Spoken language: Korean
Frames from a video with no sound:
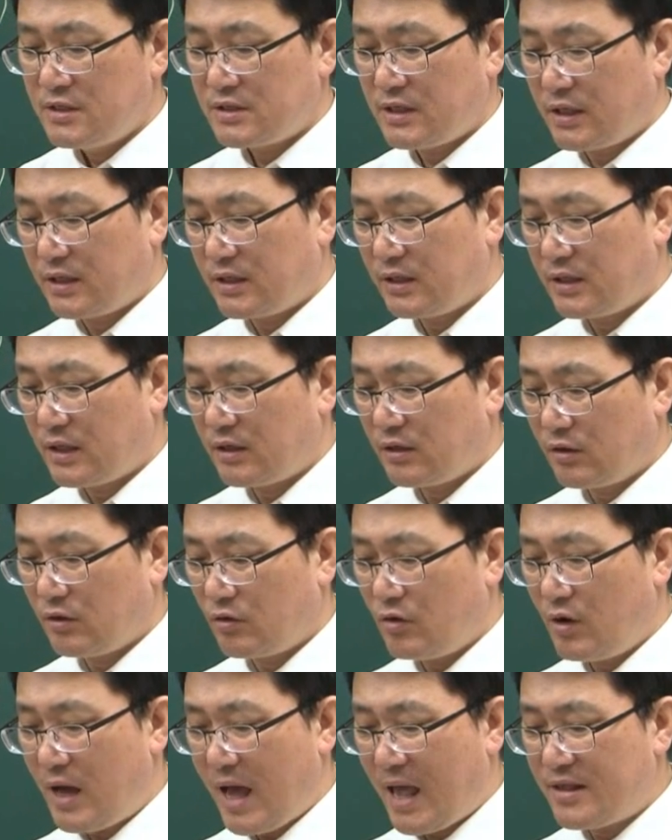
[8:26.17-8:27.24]
자, 이렇게 되는
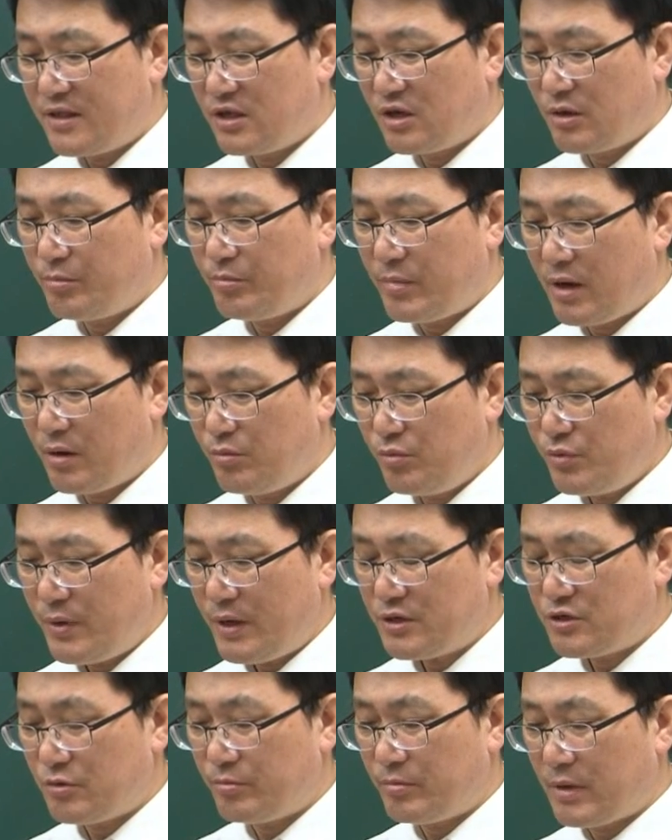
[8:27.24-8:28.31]
거고, 안전 밸브,
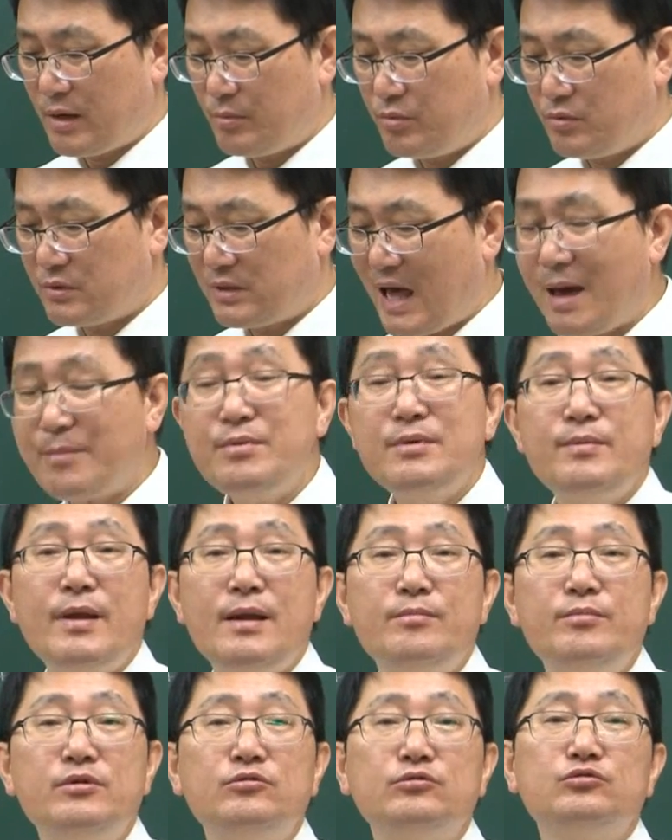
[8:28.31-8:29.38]
회전 밸브, 나비
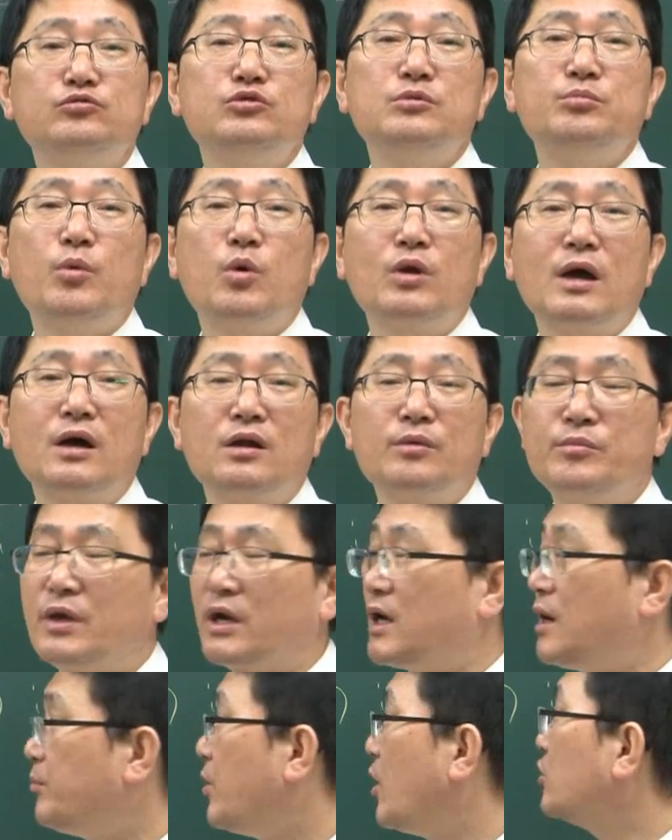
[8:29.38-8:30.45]
밸브는 우리 뭐라
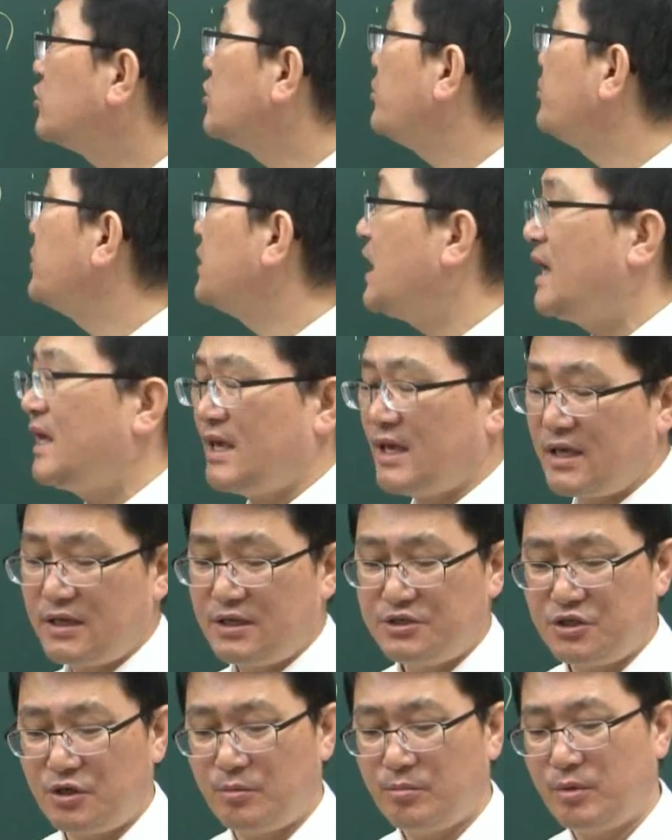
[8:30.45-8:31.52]
그럽니까? 버터플라이.
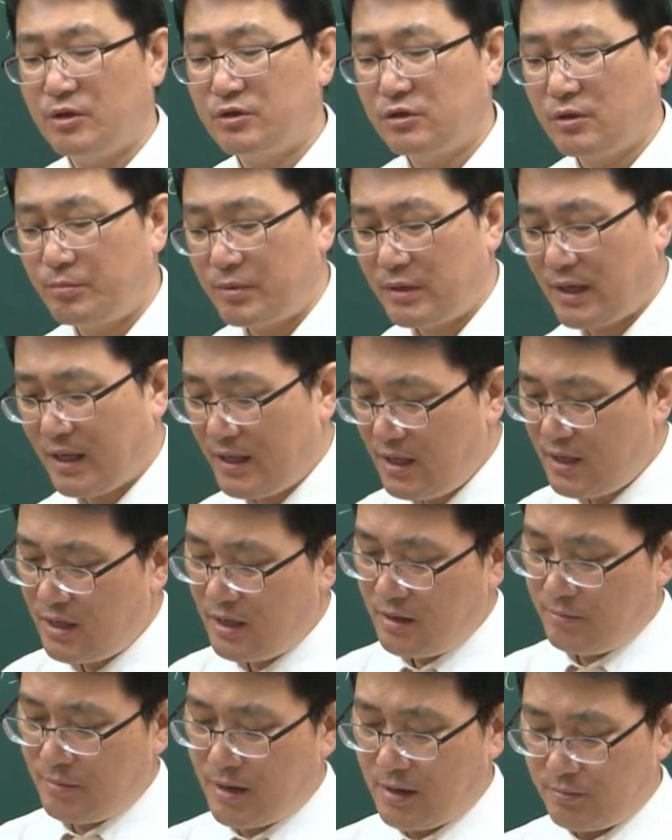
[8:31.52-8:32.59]
그죠? 버터플라이
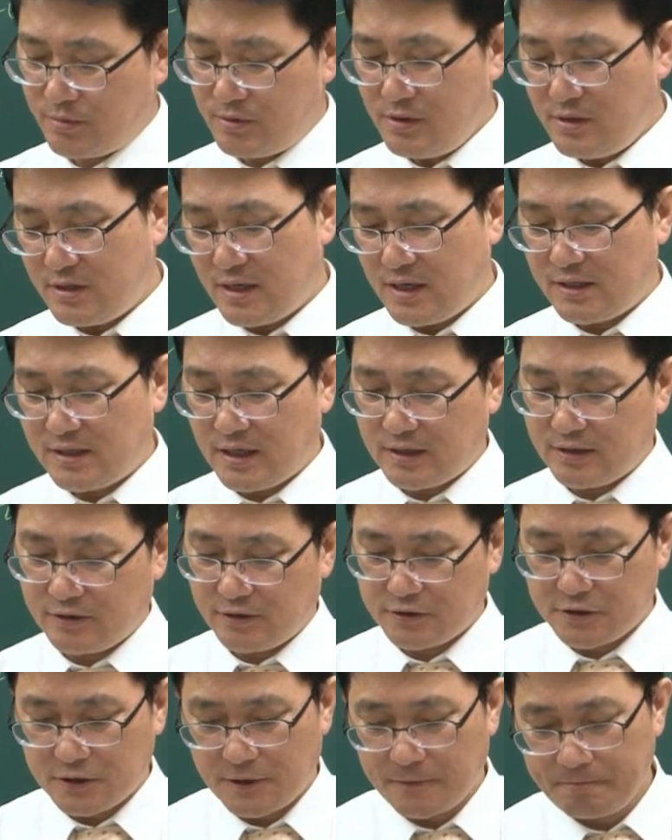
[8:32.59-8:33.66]
밸브를 얘기하는
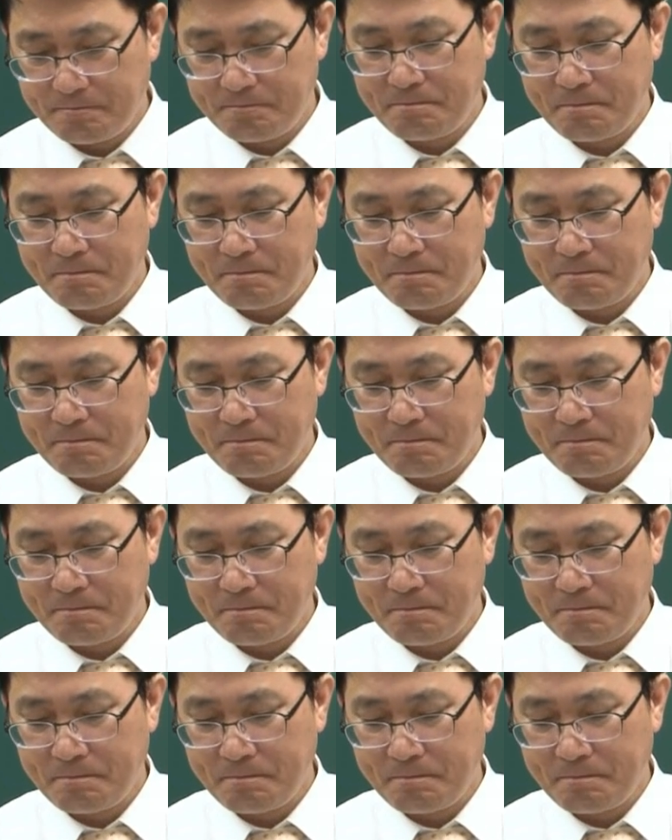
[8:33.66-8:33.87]
거죠.